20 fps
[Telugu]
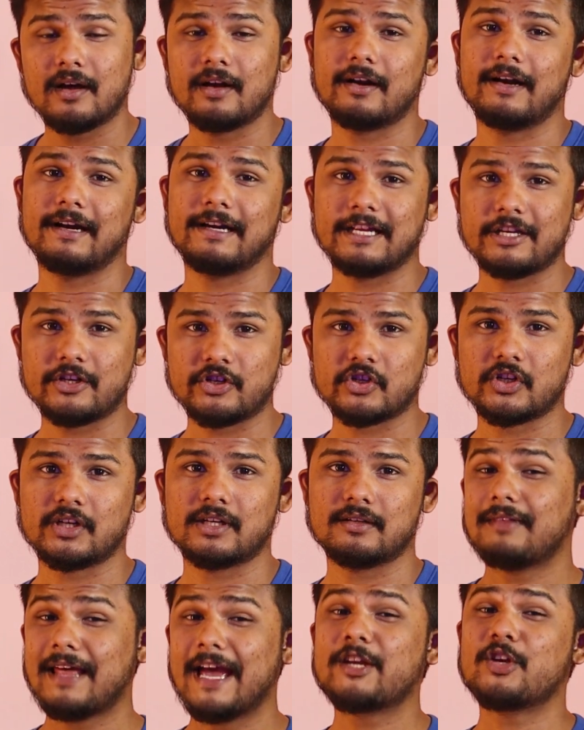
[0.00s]
ఆర్
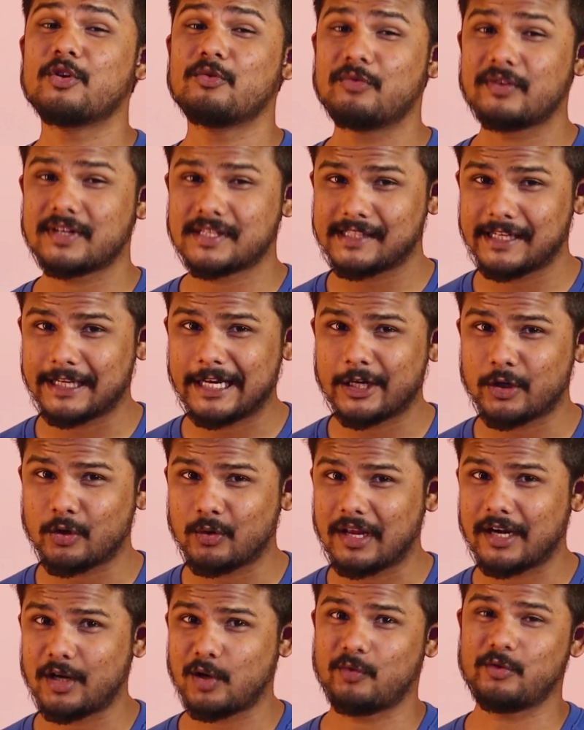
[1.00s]
అటెన్షన్ థ్యాంక్ యూ ఫర్ స్టికింగ్
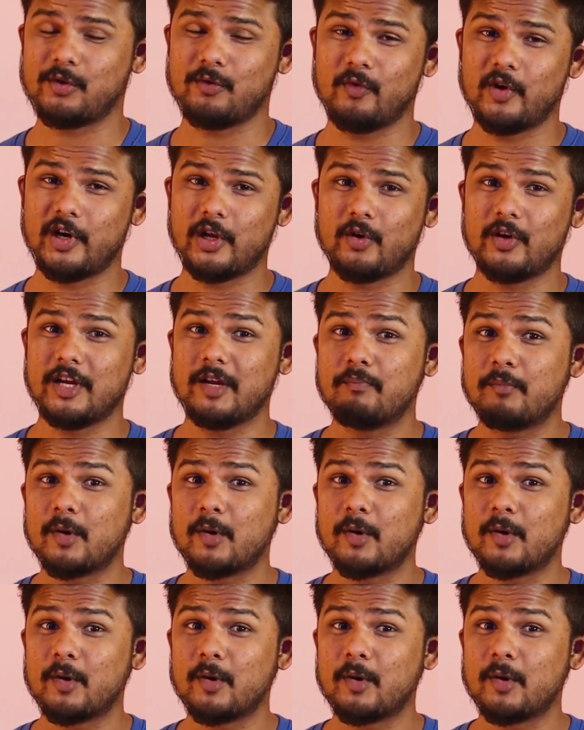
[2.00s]
టు ద ఆఫ్ ది వీడియో